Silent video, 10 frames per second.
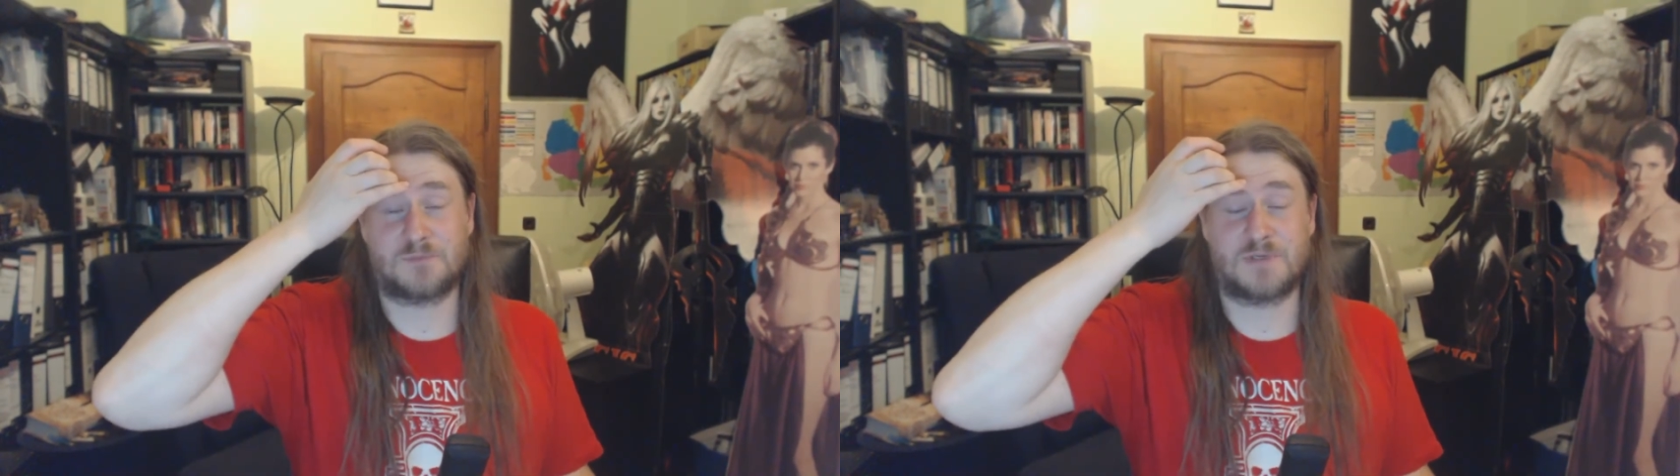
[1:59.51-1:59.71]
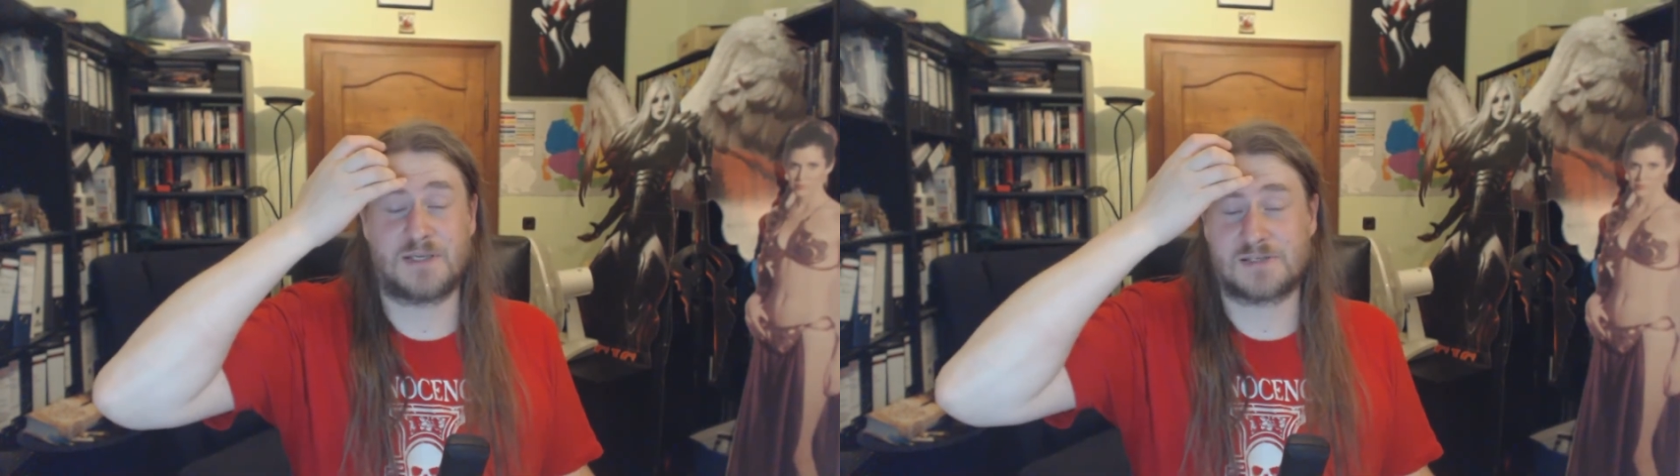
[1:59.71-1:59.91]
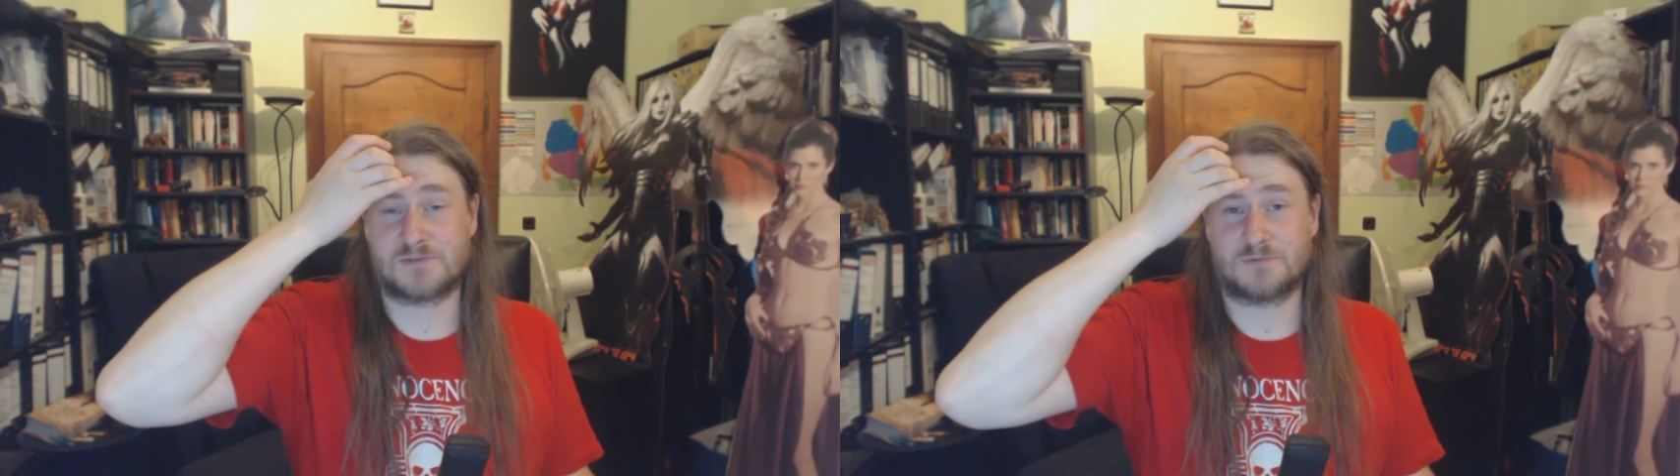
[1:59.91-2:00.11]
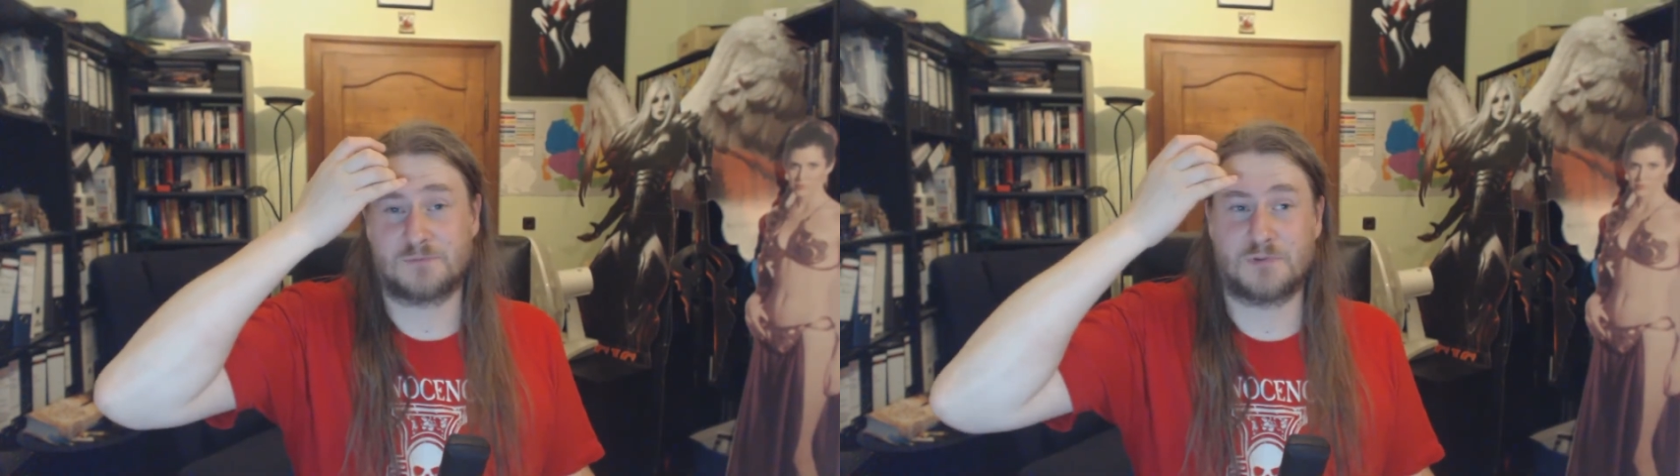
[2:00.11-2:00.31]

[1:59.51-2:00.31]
um Lesen, um